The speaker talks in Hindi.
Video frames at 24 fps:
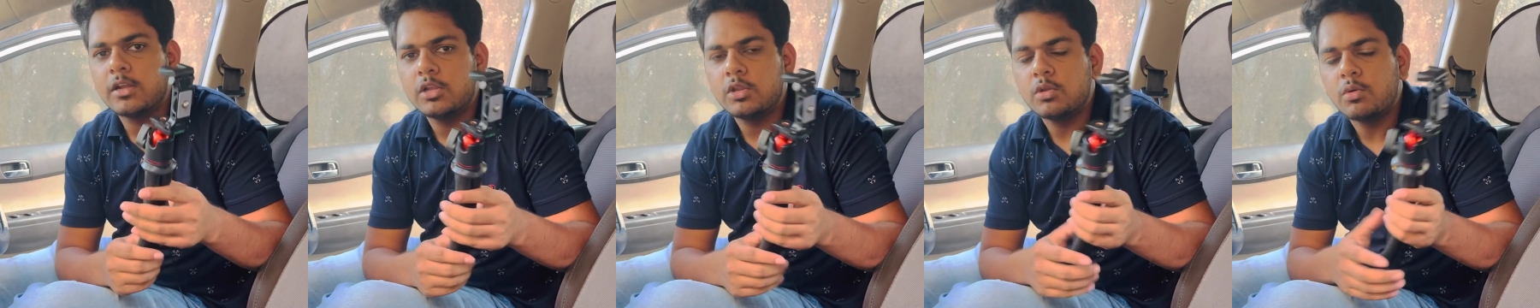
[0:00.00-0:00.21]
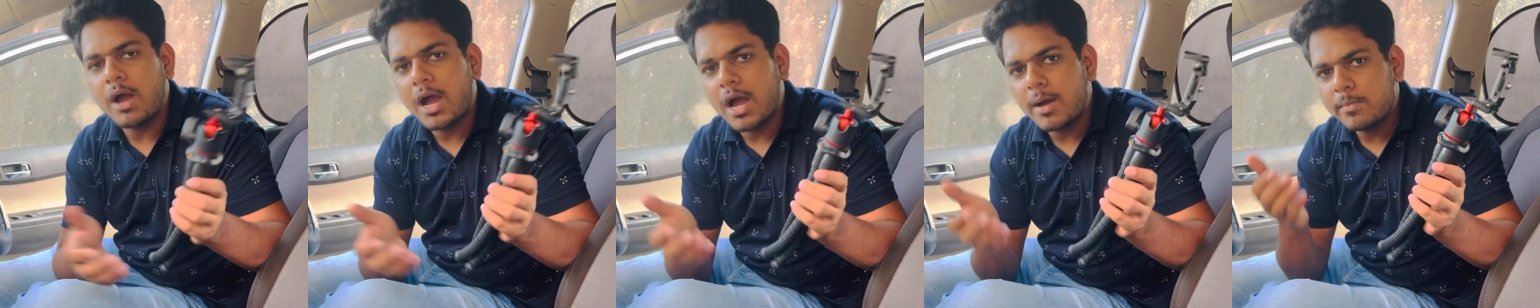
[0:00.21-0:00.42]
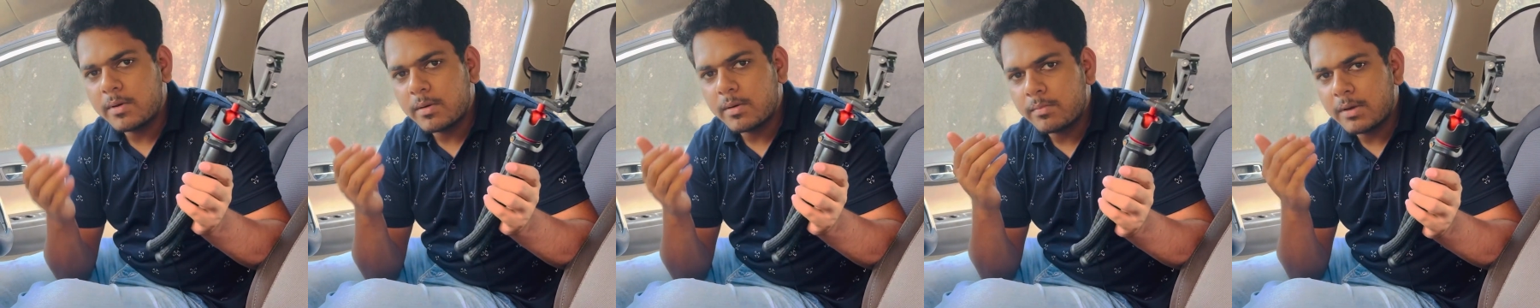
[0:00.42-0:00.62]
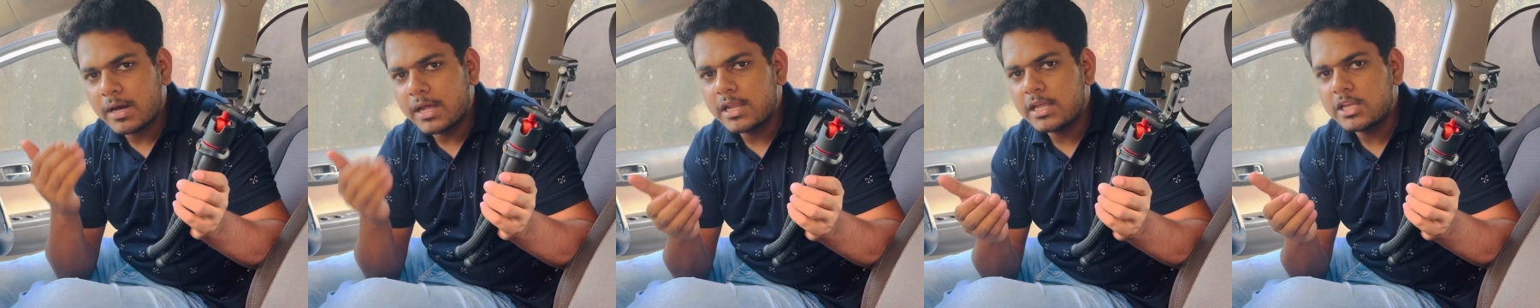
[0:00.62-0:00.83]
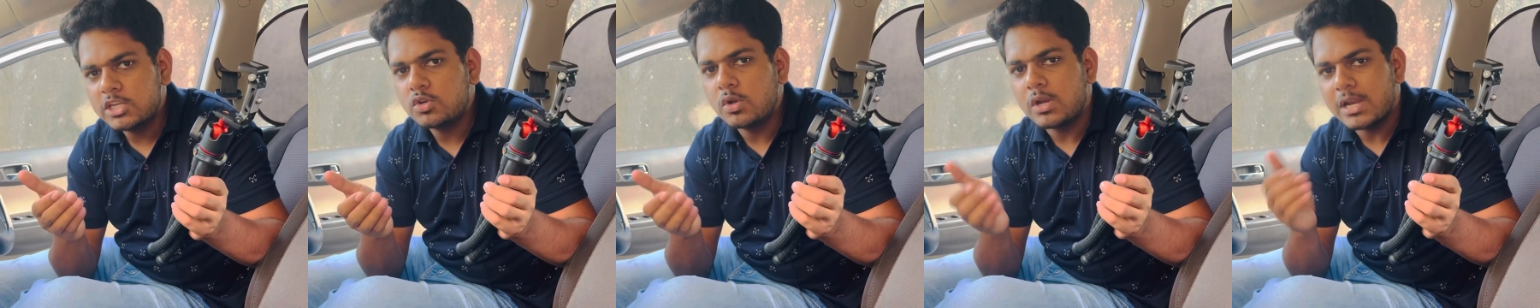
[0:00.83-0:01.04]
तो आप
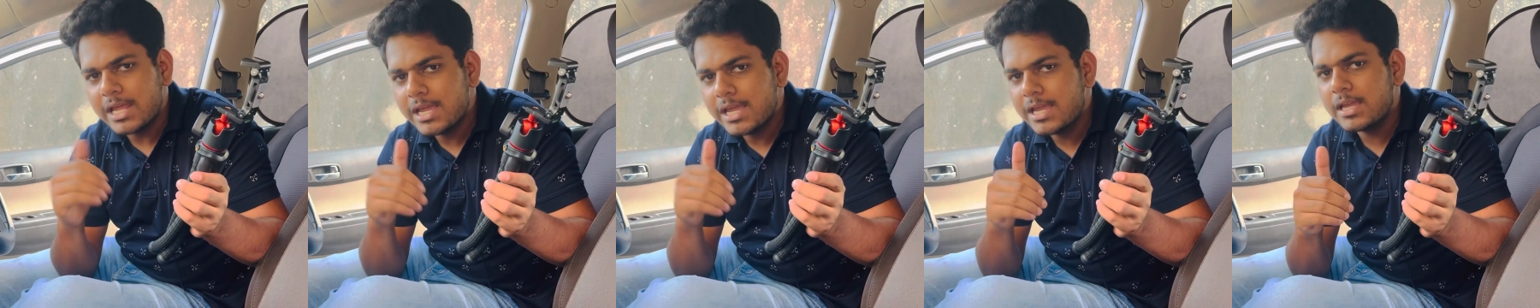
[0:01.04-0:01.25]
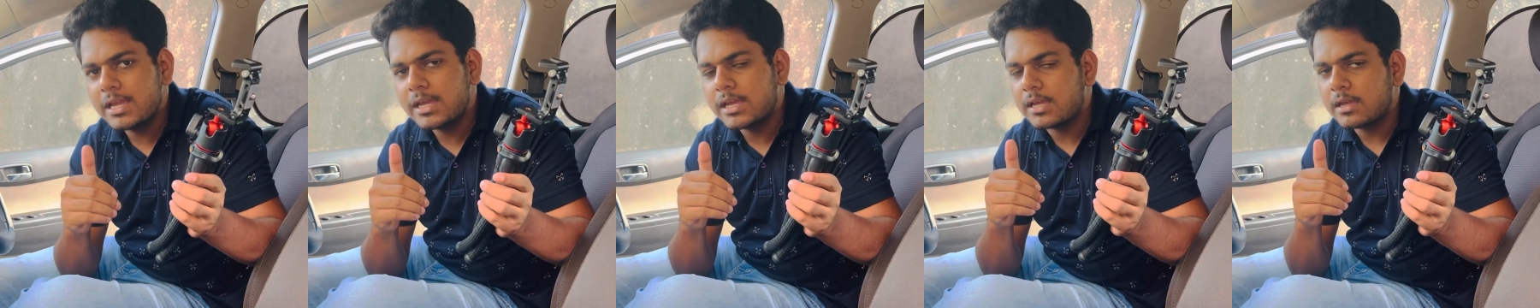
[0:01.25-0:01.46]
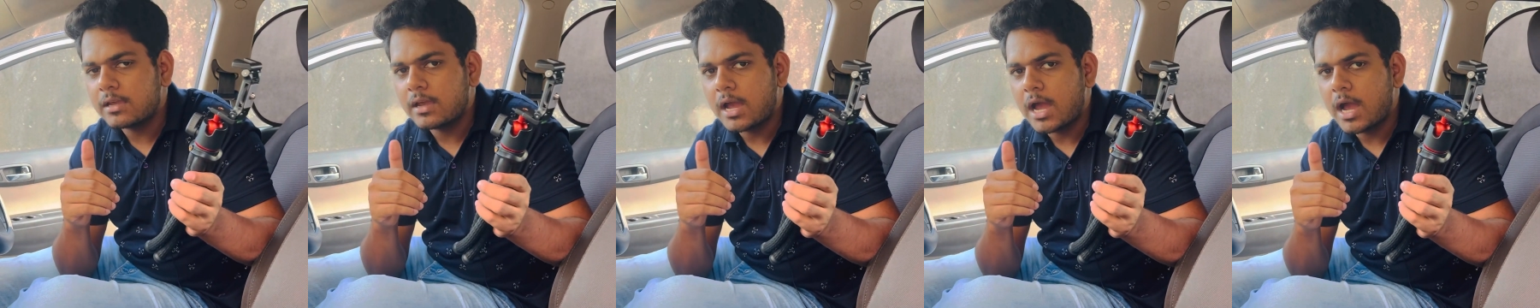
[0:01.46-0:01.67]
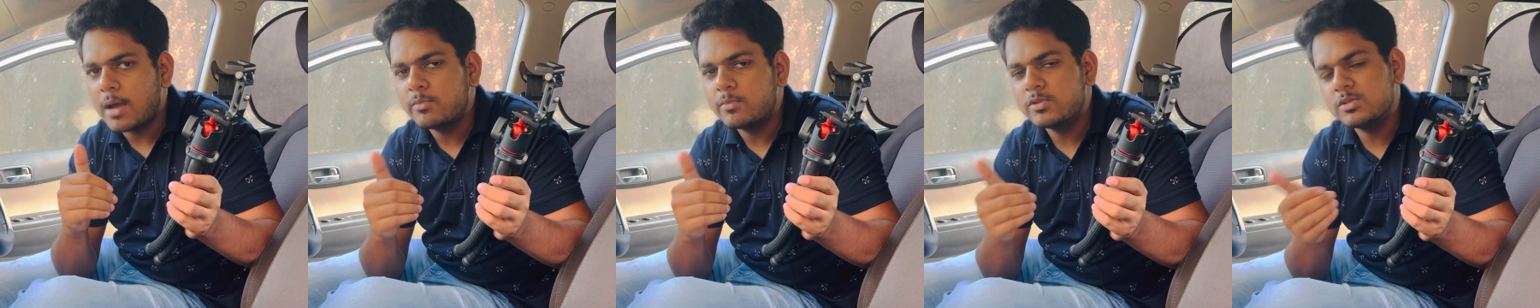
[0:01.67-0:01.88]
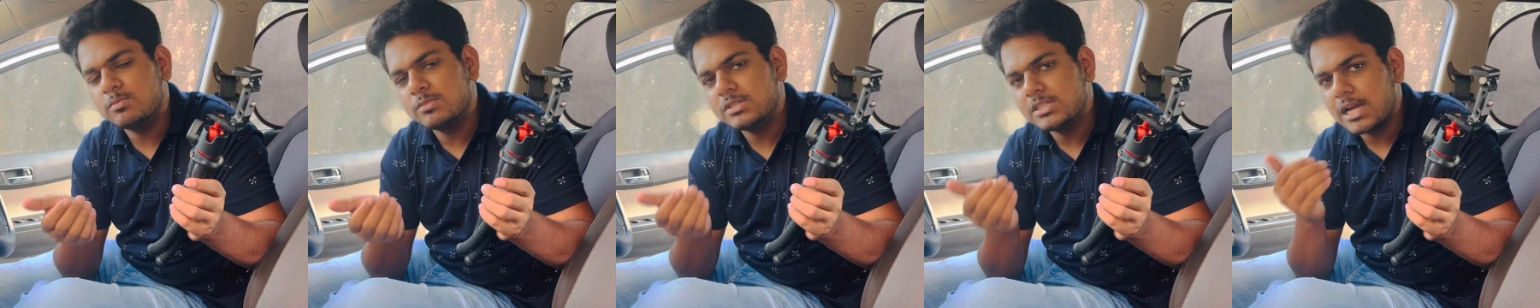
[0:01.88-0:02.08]
हमारे जो लिंक है आप
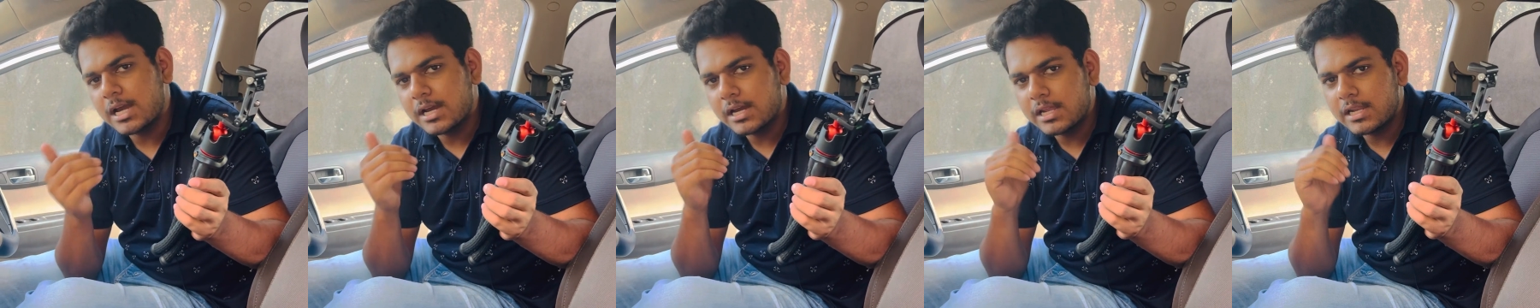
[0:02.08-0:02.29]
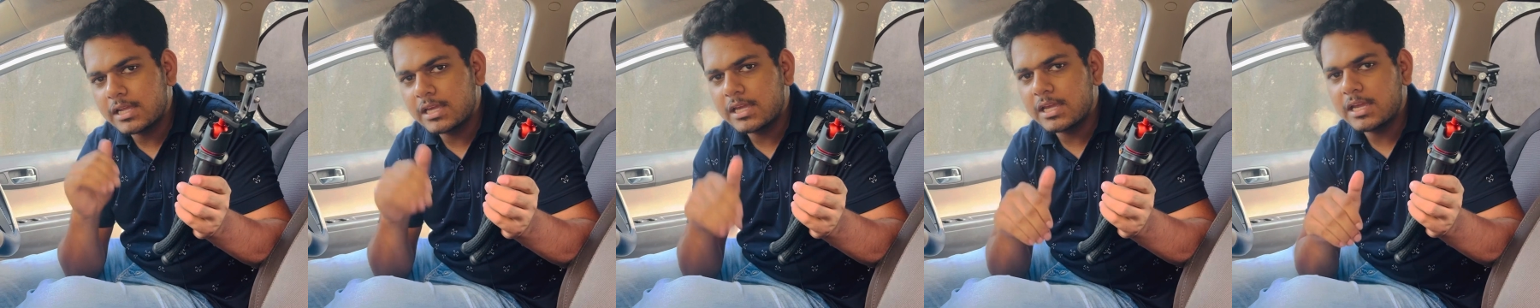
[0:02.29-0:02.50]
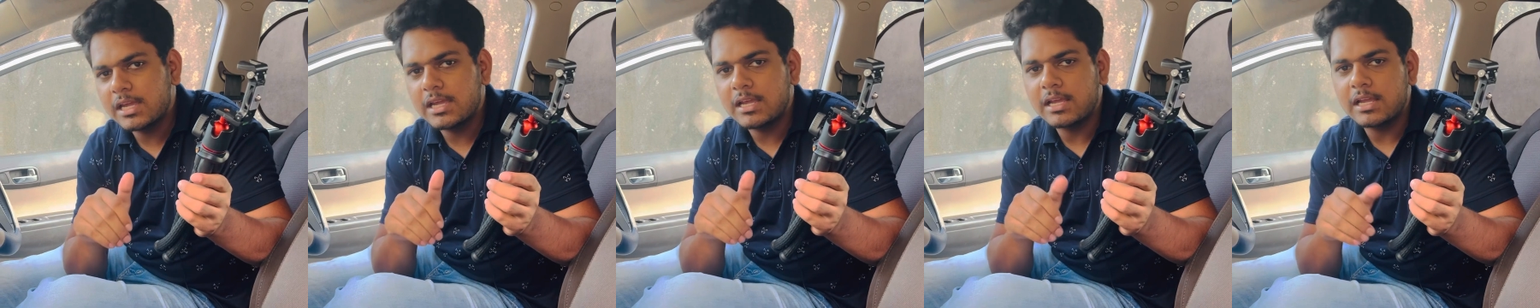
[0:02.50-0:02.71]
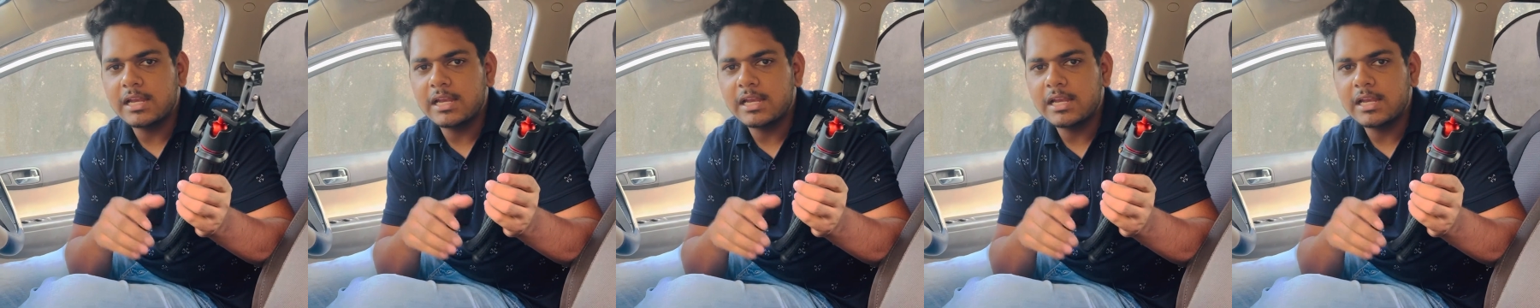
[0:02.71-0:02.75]
उसमें जा कर के